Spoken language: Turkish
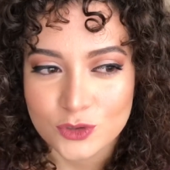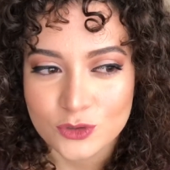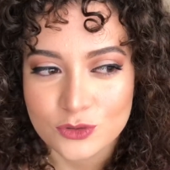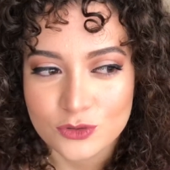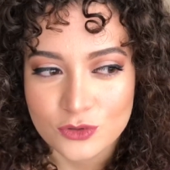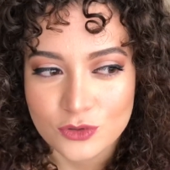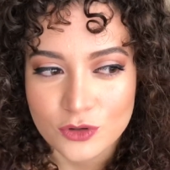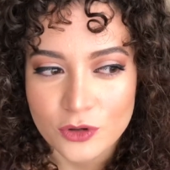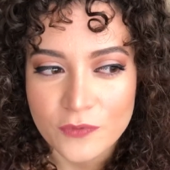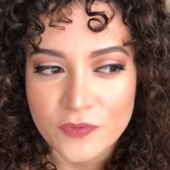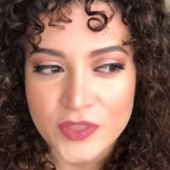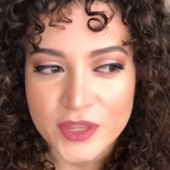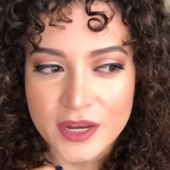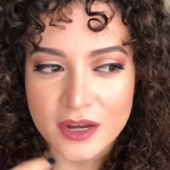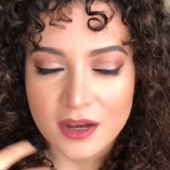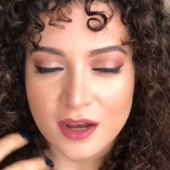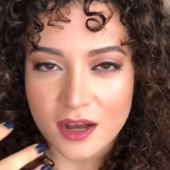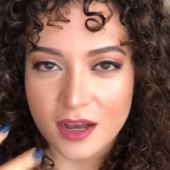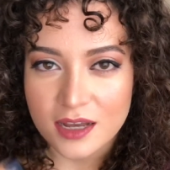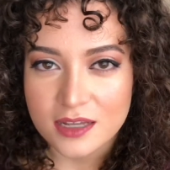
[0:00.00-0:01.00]
Çünkü
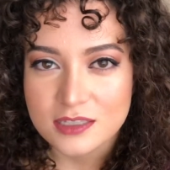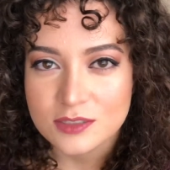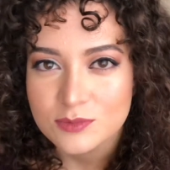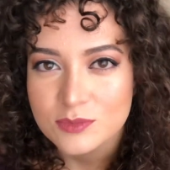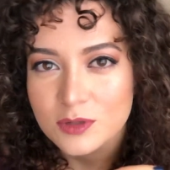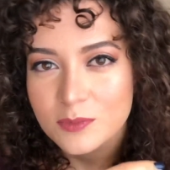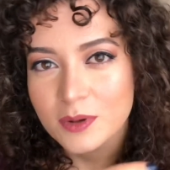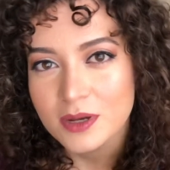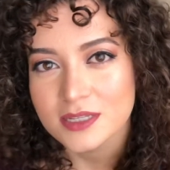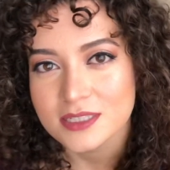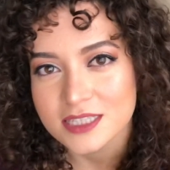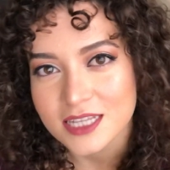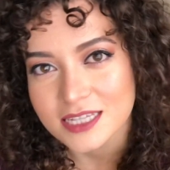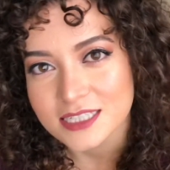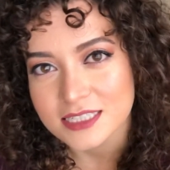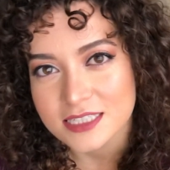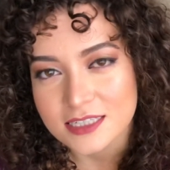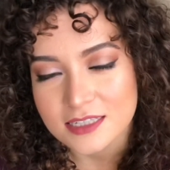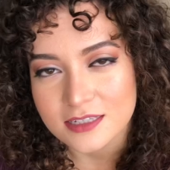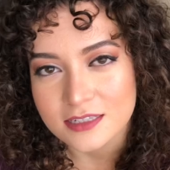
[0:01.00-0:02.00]
hayatımda bazı
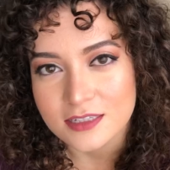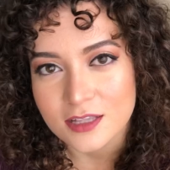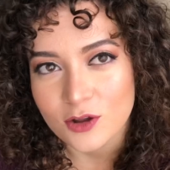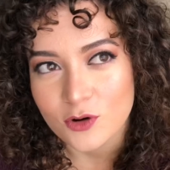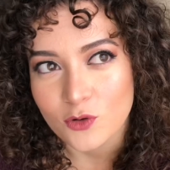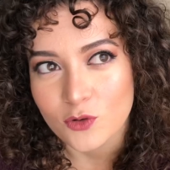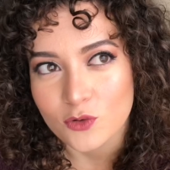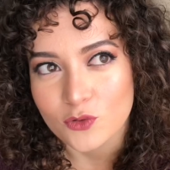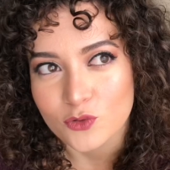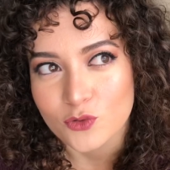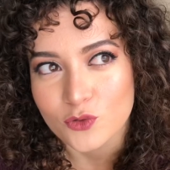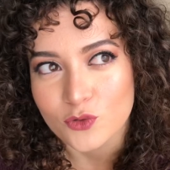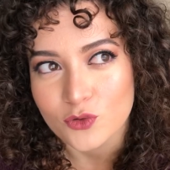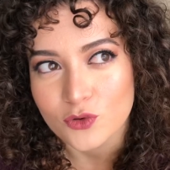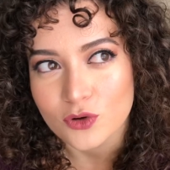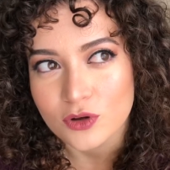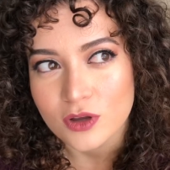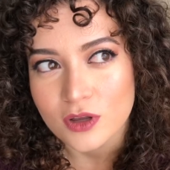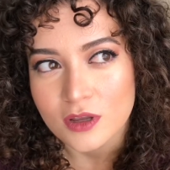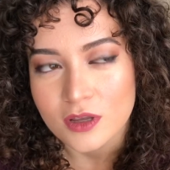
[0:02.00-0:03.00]
değişiklikler
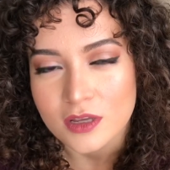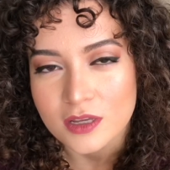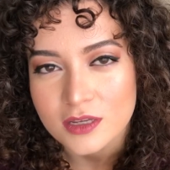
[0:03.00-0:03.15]
oldu